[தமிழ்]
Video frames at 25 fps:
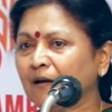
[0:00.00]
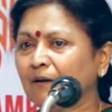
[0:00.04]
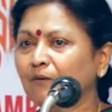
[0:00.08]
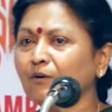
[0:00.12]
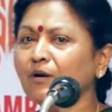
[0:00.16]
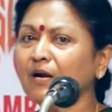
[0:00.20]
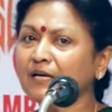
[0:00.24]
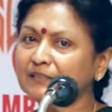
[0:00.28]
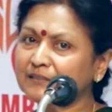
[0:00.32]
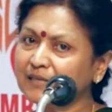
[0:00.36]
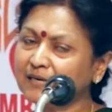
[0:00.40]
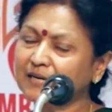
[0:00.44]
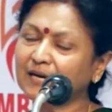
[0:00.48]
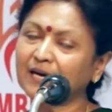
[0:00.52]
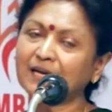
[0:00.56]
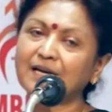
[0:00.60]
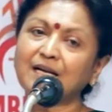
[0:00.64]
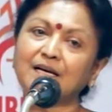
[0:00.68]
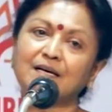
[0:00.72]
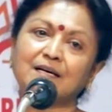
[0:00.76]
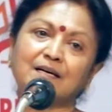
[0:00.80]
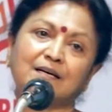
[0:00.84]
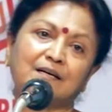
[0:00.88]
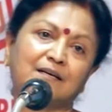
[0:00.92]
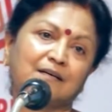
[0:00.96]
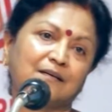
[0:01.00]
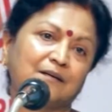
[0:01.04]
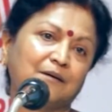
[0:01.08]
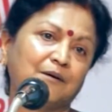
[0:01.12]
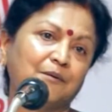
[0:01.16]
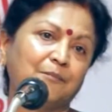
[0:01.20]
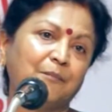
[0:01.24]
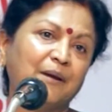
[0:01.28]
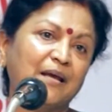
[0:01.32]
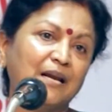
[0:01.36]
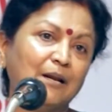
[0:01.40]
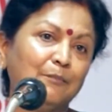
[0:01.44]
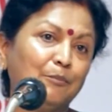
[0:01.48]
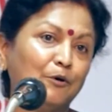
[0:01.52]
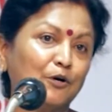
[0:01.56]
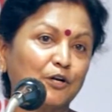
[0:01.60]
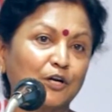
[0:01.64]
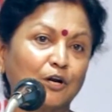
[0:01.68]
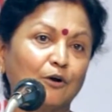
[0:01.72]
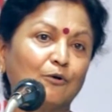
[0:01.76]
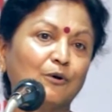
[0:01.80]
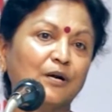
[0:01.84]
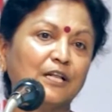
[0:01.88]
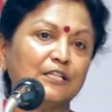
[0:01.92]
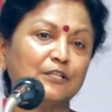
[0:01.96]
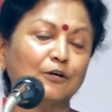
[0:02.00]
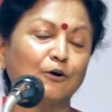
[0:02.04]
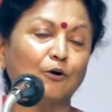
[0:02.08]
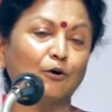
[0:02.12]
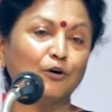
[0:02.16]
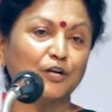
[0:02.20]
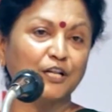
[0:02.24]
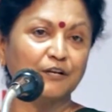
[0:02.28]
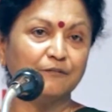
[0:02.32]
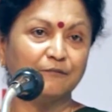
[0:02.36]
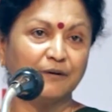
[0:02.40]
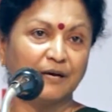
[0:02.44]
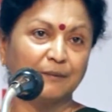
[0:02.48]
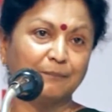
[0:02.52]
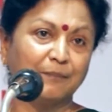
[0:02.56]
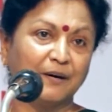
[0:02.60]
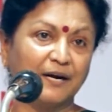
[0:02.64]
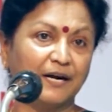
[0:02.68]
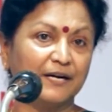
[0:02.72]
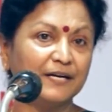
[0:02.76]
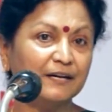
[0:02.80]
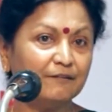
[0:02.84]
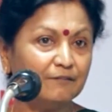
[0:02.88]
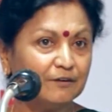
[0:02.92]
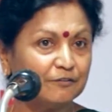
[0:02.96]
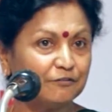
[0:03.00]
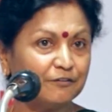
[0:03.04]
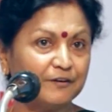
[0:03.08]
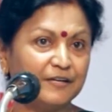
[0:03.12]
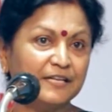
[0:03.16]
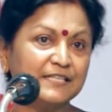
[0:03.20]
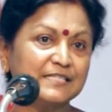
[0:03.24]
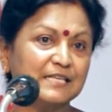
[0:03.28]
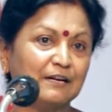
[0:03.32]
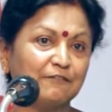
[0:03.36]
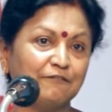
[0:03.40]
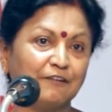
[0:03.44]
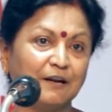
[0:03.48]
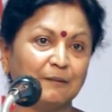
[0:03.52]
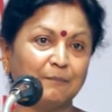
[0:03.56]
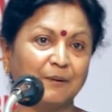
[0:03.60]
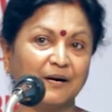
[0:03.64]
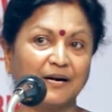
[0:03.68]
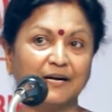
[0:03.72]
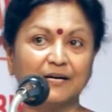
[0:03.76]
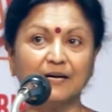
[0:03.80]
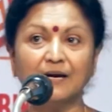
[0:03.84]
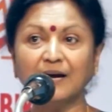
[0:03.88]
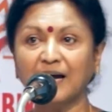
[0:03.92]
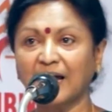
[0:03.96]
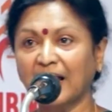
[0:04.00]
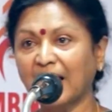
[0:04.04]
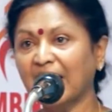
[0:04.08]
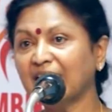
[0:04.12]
ஒரு அதற்கான மேலே போட்டிருக்கக்கூடிய இந்த கோட்டையும் வேர் பண்ணிவிட்டு அவள் டீசல் ஃபில் பண்ணிவிட்டா